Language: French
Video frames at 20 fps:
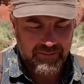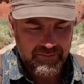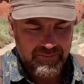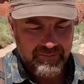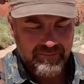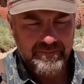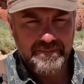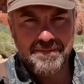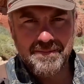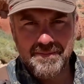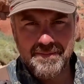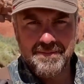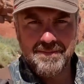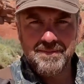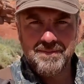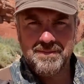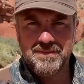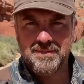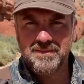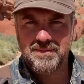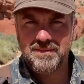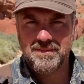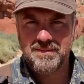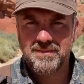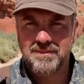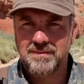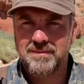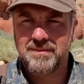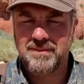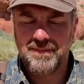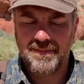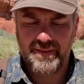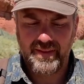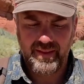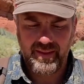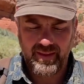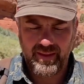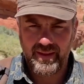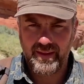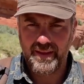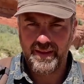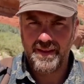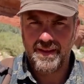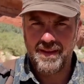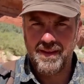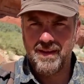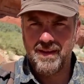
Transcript: Bah, faire les deux, il faut quand même le budget.